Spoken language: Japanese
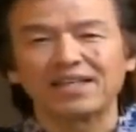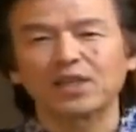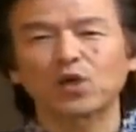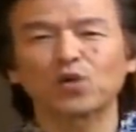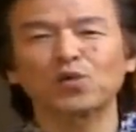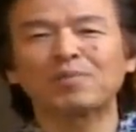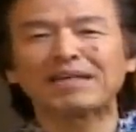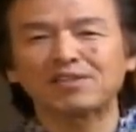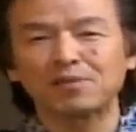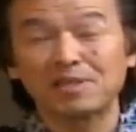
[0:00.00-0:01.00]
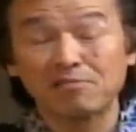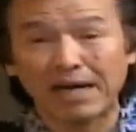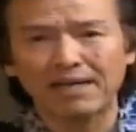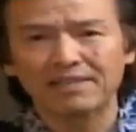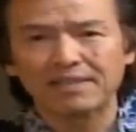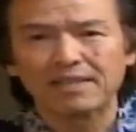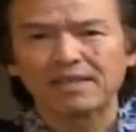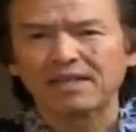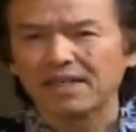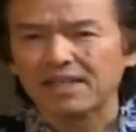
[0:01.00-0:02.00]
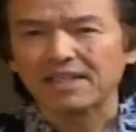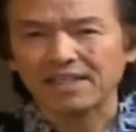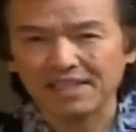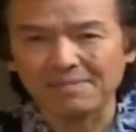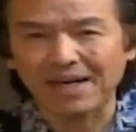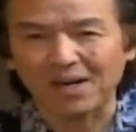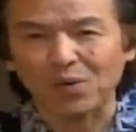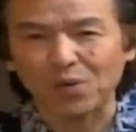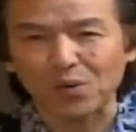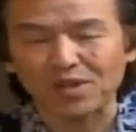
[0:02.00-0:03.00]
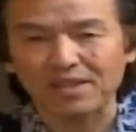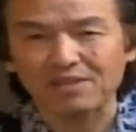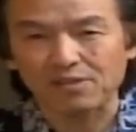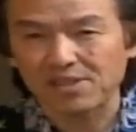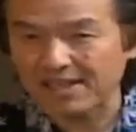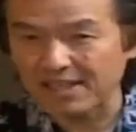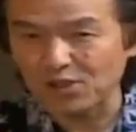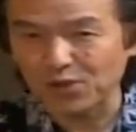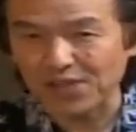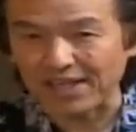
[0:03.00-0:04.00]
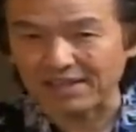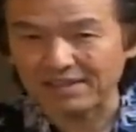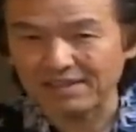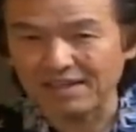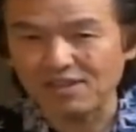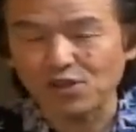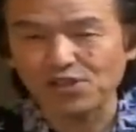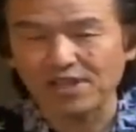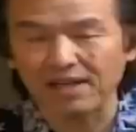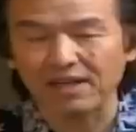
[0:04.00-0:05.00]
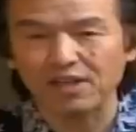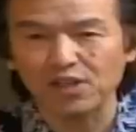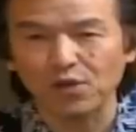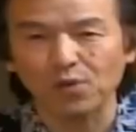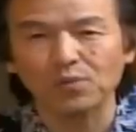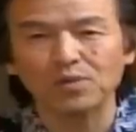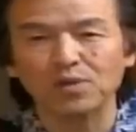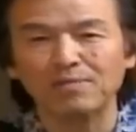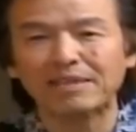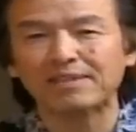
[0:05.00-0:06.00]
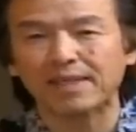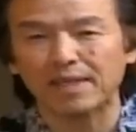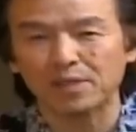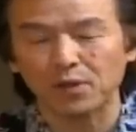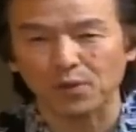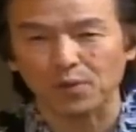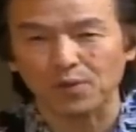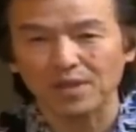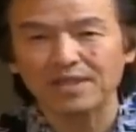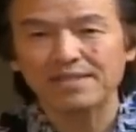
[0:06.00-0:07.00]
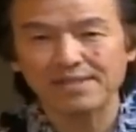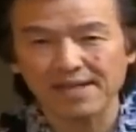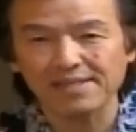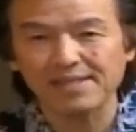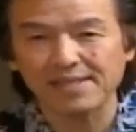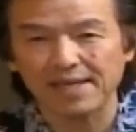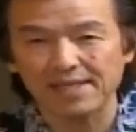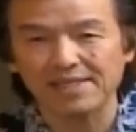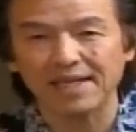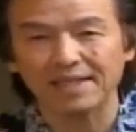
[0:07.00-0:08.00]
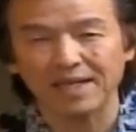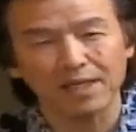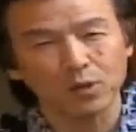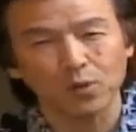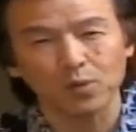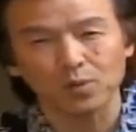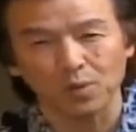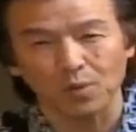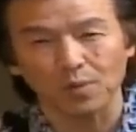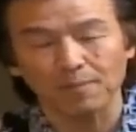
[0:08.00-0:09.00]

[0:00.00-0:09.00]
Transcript: この番組は今起こっている世界情勢、そして日本を取り巻く環境、政治経済外交等